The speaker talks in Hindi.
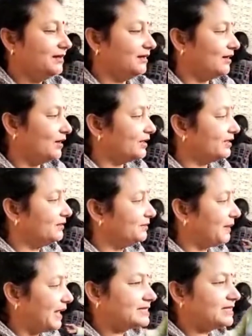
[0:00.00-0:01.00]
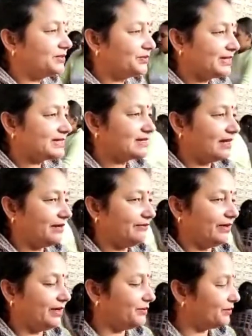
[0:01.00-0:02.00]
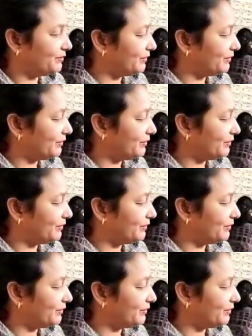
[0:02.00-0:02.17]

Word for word: और बाहर से टूरिस्ट आए हुए हैं उन